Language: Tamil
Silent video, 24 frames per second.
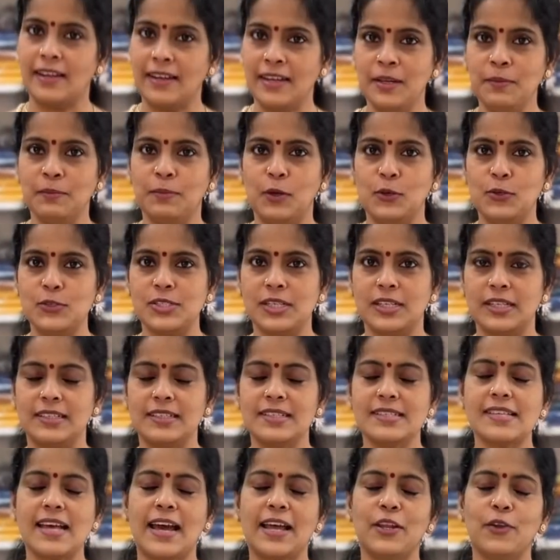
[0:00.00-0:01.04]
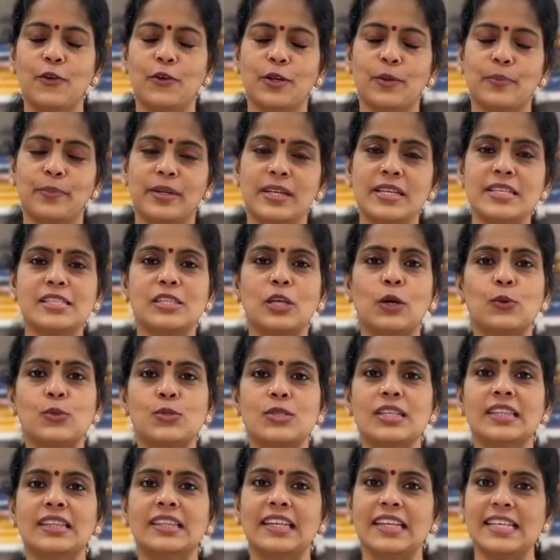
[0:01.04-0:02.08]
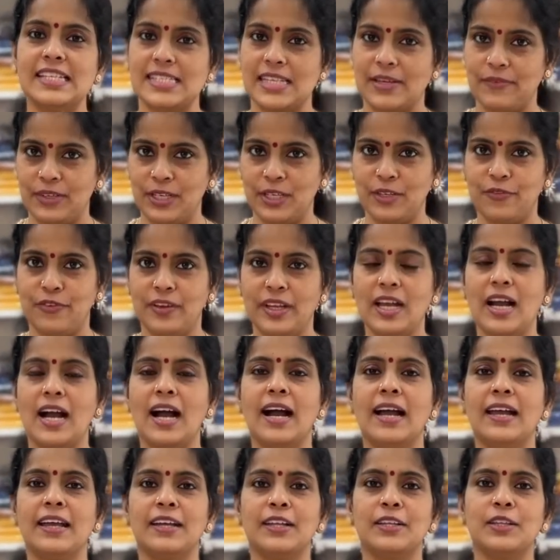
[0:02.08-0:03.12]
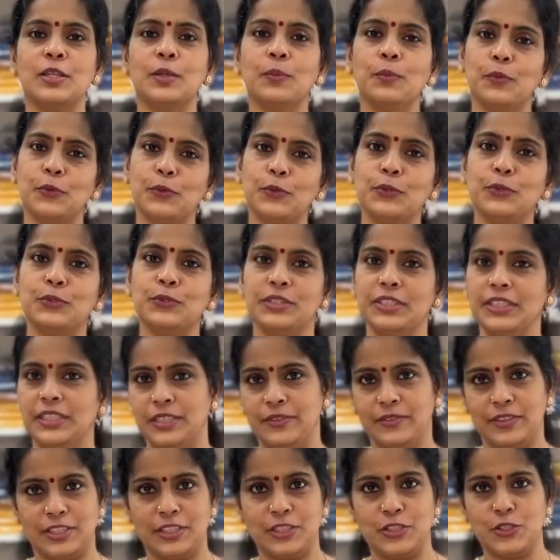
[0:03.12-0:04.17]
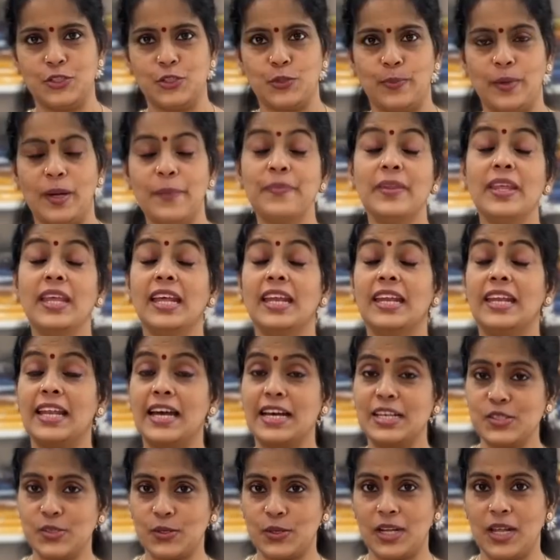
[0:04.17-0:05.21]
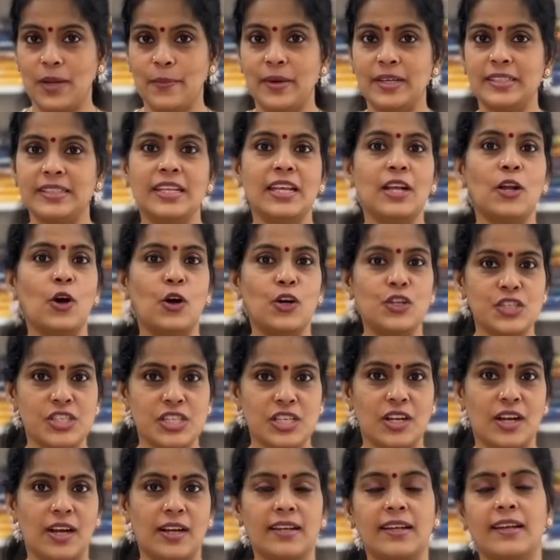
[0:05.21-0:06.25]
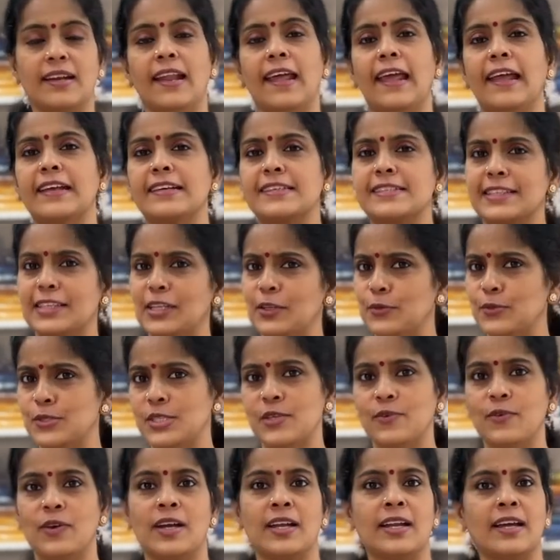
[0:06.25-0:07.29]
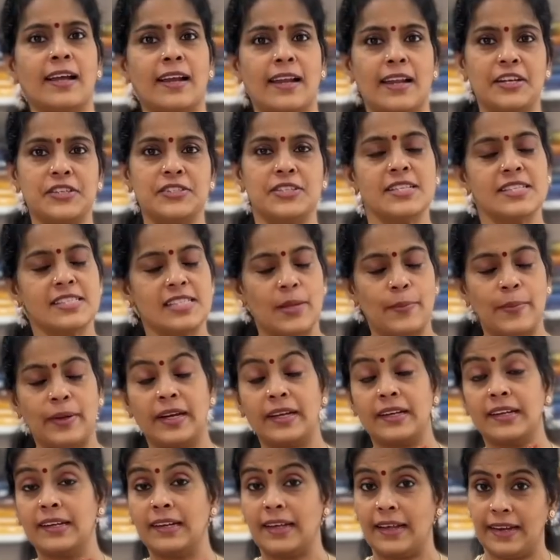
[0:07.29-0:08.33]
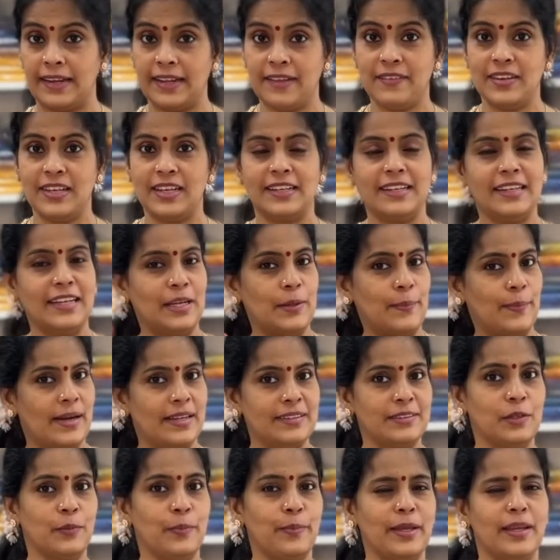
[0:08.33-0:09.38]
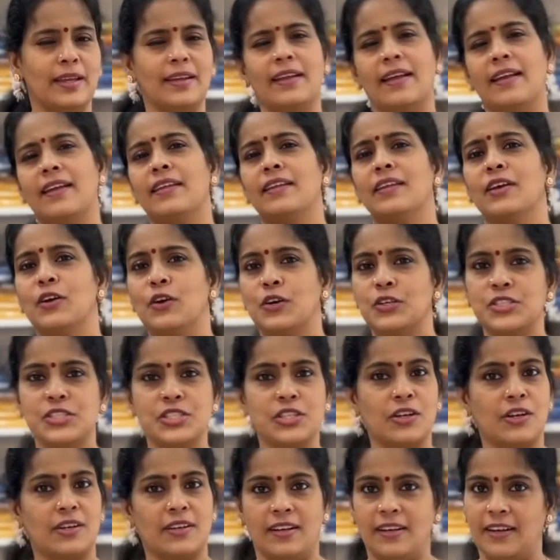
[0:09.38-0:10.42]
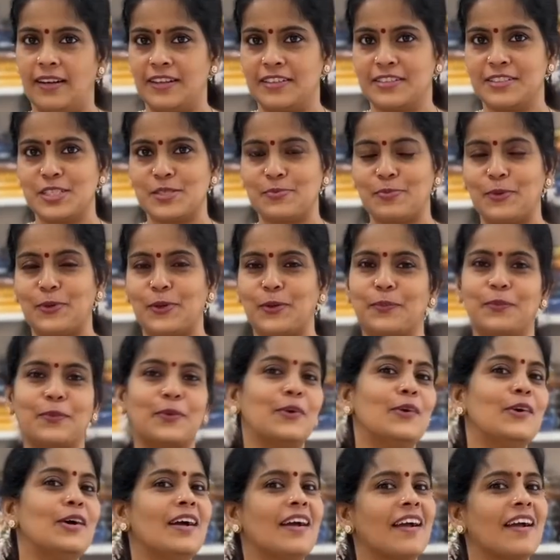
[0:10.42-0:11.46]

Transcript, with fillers: ரன்னிங் ப்ளவுஸ் இருக்குது சாரியோட ப்ரைஸ் தௌசண்ட் த்ரீ செவன்ட்டி ஃபைவ் ஆயிரத்தி முந்நூற்றி எழுபத்தஞ்சு ரூபாய் நான் சொன்ன மாதிரி காஞ்சி காட்டனில் எக்ஸ்க்ளூசிவான கலெக்ஷன்ஸ் நம்மக்கிட்ட நிறையவே இருக்குது நீங்கள் பார்த்துருப்பீங்க நிறைய காஞ்சி காட்டன் கலெக்ஷன்ஸ் போட்டிருப்போம்